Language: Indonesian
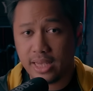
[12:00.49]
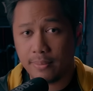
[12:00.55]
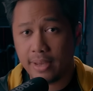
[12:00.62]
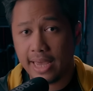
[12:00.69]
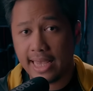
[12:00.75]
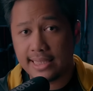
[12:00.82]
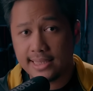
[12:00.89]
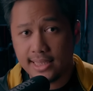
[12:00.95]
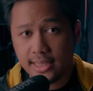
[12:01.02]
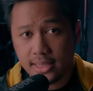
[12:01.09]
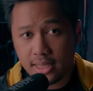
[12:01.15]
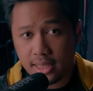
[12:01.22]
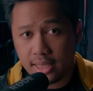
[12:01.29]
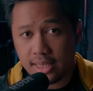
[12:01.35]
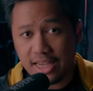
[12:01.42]
sama Hazel
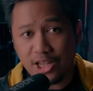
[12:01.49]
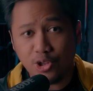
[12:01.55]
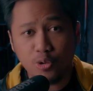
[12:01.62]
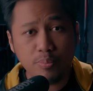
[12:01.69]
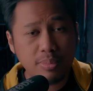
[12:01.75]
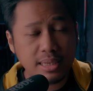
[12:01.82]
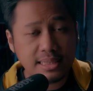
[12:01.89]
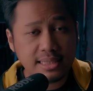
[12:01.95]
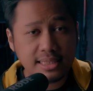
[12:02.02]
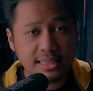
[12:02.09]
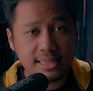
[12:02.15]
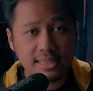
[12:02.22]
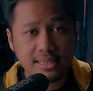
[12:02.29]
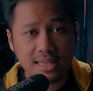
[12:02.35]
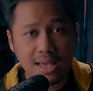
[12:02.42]
Gray itu persis
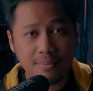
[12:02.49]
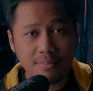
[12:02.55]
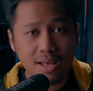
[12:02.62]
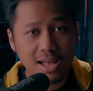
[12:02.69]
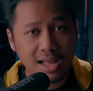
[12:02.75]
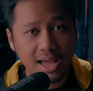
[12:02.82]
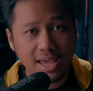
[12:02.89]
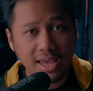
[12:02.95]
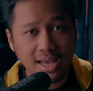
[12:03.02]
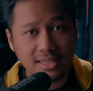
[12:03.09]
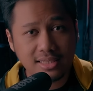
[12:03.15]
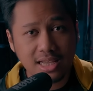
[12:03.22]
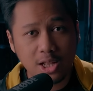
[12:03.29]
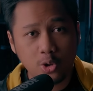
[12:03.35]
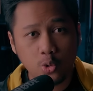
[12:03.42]
sama kayak
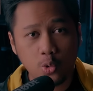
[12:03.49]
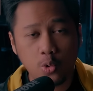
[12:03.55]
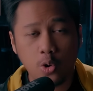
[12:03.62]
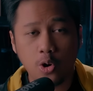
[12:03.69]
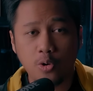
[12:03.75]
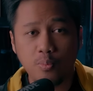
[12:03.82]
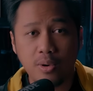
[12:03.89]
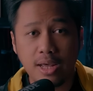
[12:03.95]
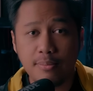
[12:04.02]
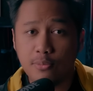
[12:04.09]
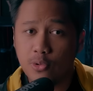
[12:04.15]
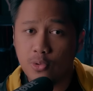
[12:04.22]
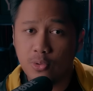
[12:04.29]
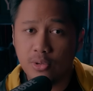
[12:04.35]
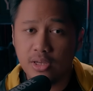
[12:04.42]
satu korban
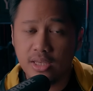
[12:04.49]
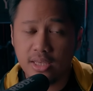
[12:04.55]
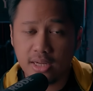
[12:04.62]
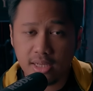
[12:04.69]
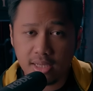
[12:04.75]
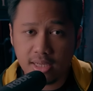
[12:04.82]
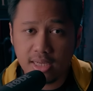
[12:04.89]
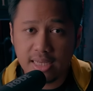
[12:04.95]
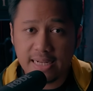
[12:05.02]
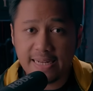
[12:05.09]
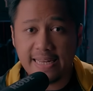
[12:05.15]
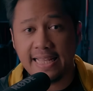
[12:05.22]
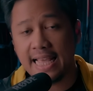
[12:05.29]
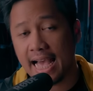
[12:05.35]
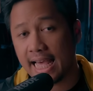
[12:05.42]
bunuh diri
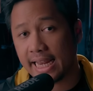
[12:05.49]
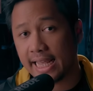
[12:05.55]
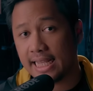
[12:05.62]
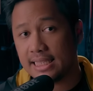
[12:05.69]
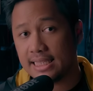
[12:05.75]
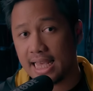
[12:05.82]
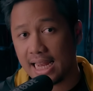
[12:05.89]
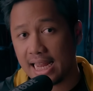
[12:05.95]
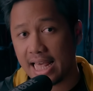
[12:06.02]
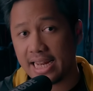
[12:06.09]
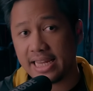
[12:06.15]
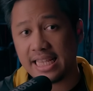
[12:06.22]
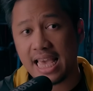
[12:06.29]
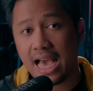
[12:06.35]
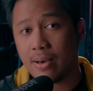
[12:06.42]
di area
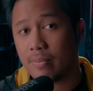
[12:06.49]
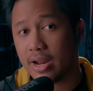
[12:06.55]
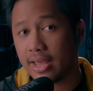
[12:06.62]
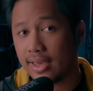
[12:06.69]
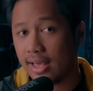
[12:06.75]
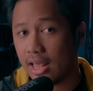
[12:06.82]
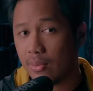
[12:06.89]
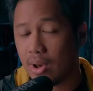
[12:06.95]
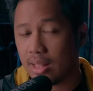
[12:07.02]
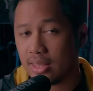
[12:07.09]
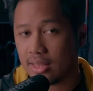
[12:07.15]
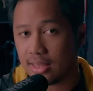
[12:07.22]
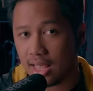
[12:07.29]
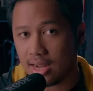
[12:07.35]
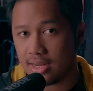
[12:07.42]
jalan yang mereka
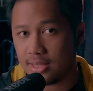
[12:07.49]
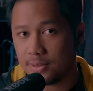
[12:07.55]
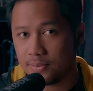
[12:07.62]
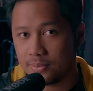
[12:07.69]
lewatin tadi.